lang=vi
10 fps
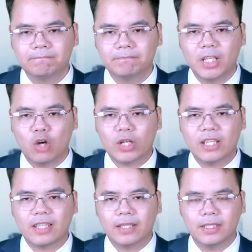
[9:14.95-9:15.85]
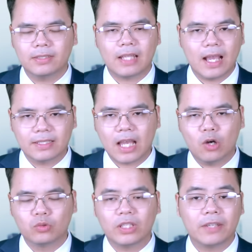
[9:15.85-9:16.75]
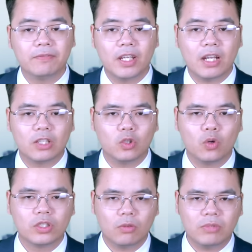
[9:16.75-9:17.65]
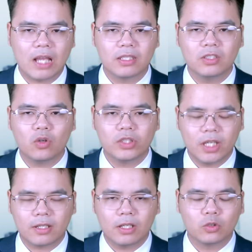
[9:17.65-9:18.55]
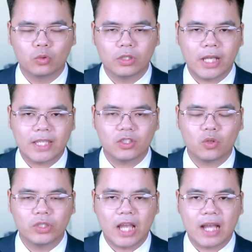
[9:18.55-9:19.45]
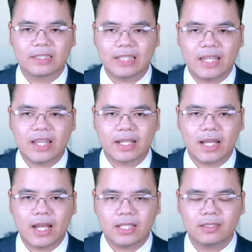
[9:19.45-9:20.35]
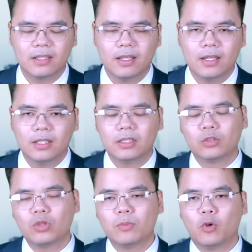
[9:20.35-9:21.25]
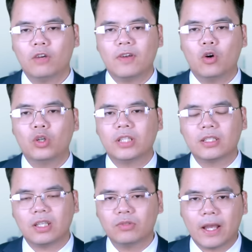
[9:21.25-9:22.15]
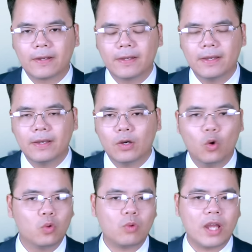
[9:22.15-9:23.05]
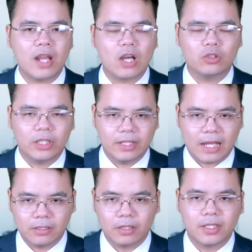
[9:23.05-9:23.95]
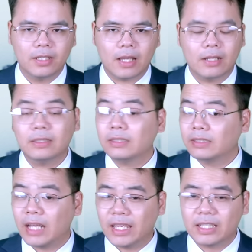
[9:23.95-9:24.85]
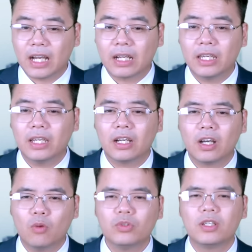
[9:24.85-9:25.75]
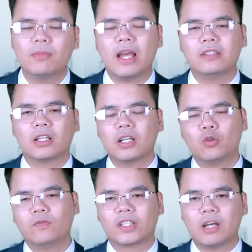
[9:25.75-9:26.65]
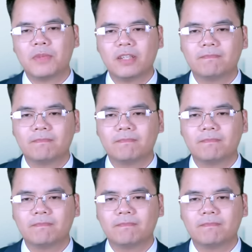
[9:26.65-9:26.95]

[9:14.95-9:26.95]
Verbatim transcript: Điều này giải thích tại sao thành viên NATO chống Nga dữ dội nhất là Thủ tướng Estonia Kaja Kallas từng tuyên bố vào hồi tháng sáu rằng Ukraine có thể đạt được chiến thắng ngay cả khi không chiếm lại được các khu vực đã mất.